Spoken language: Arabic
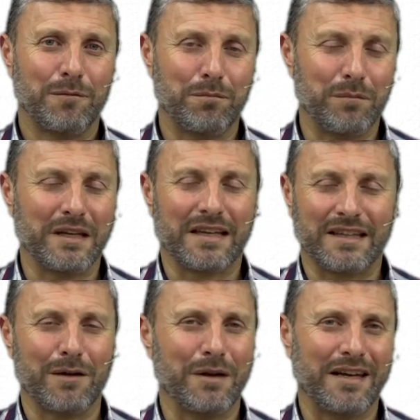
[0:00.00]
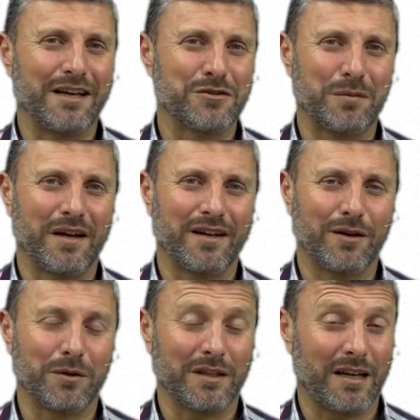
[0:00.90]
من كتاب الله
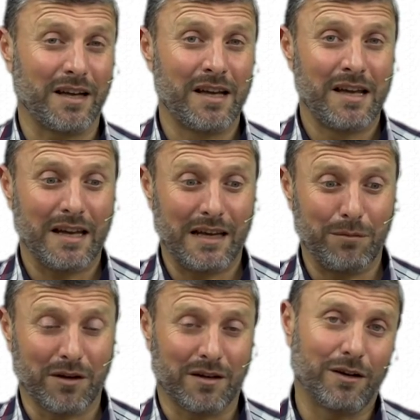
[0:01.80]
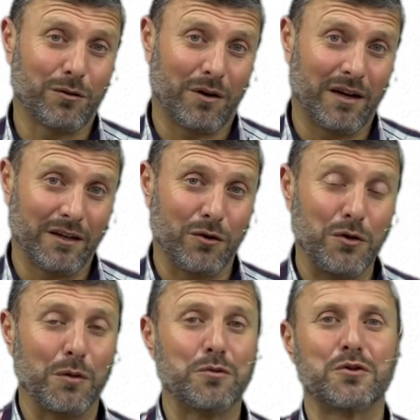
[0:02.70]
سبحانه وتعالى اللي بيقرأ القرآن كل
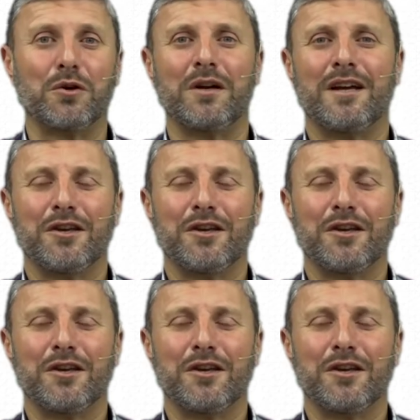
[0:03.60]
يوم جزء